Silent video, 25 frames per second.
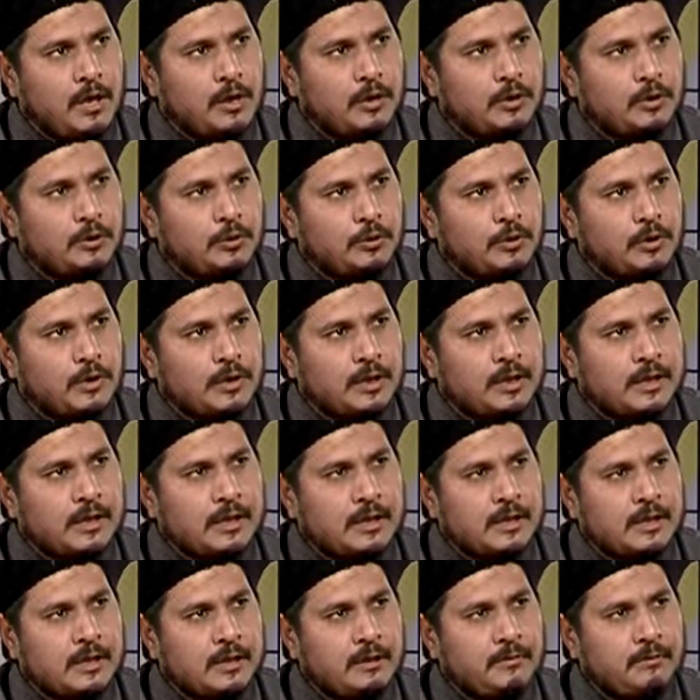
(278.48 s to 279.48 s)
जो
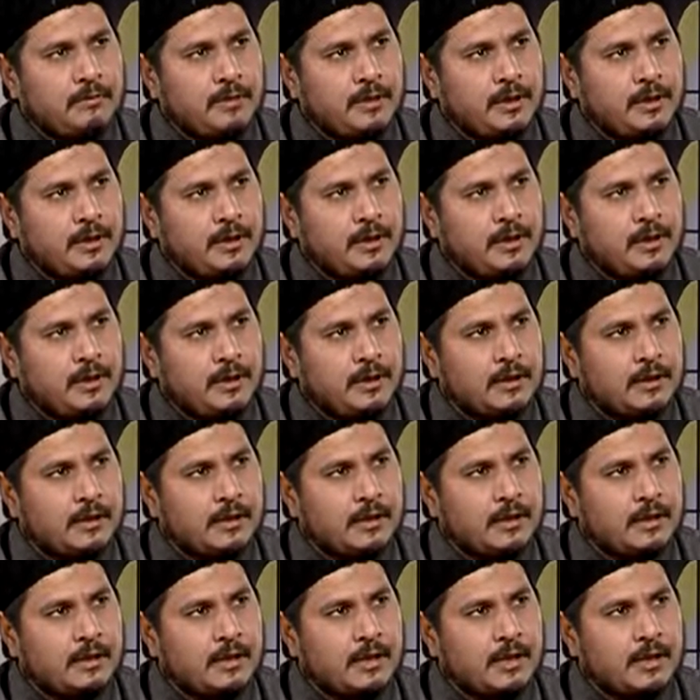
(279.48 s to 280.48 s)
किसी भी
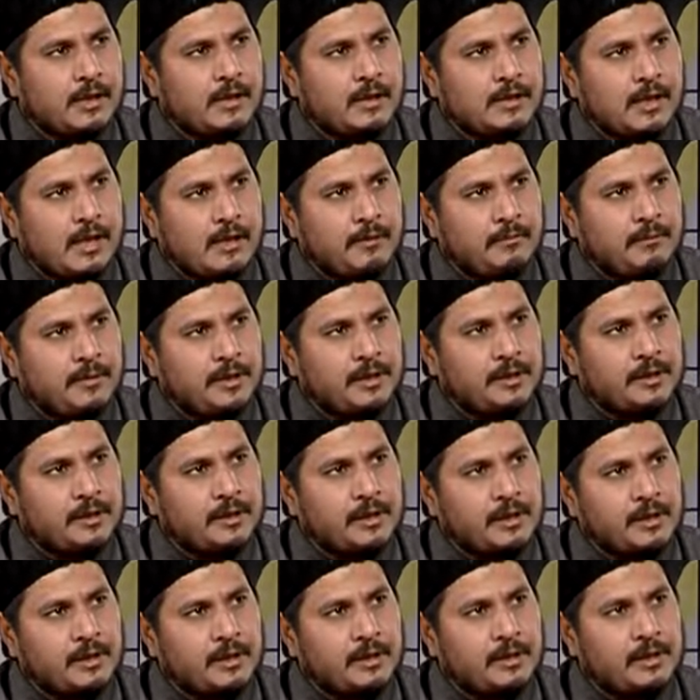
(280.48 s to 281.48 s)
के सामने
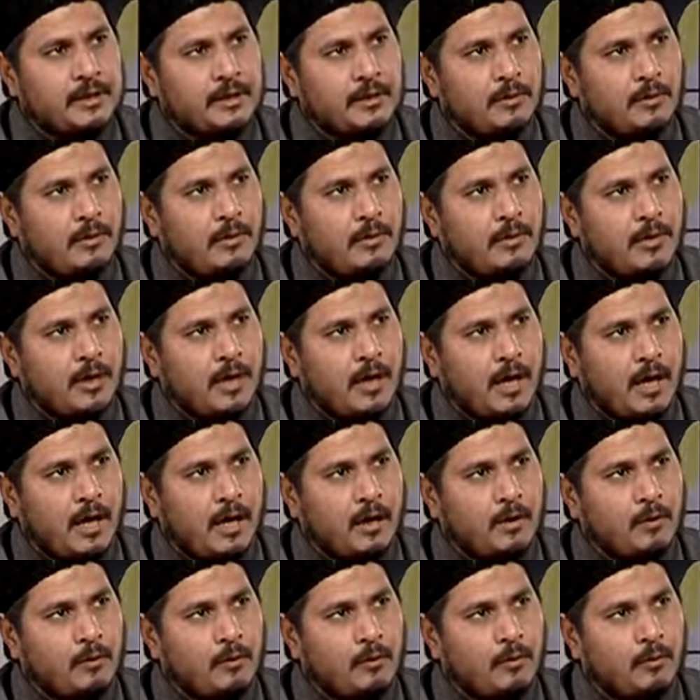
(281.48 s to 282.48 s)
शकिस्त और
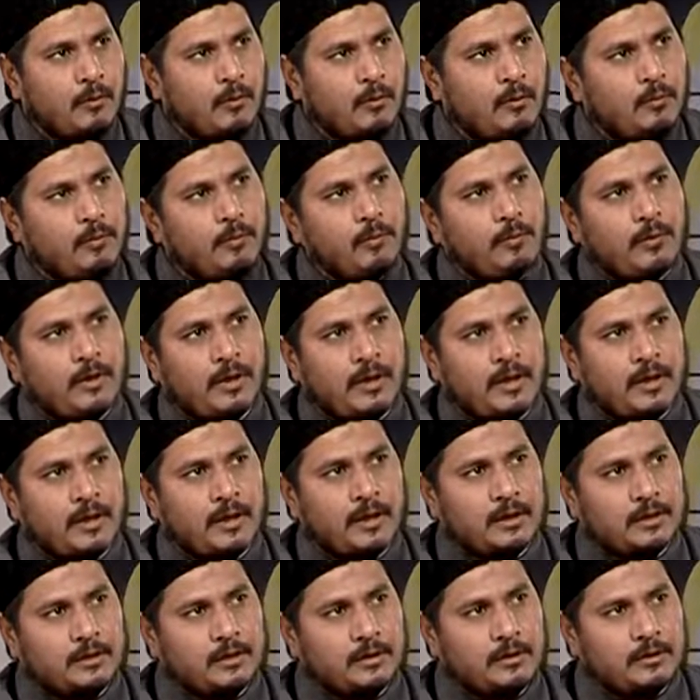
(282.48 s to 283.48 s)
हार को कबूल ना
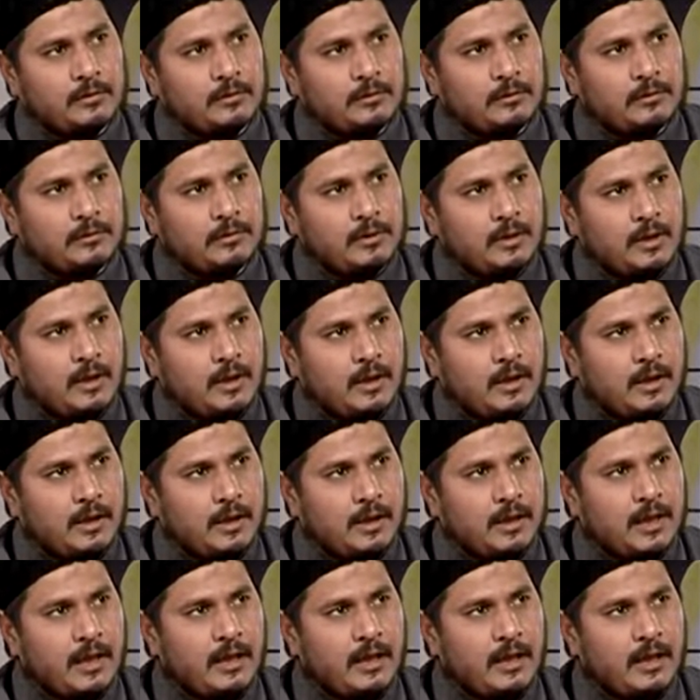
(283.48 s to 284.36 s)
करती हो हम्म।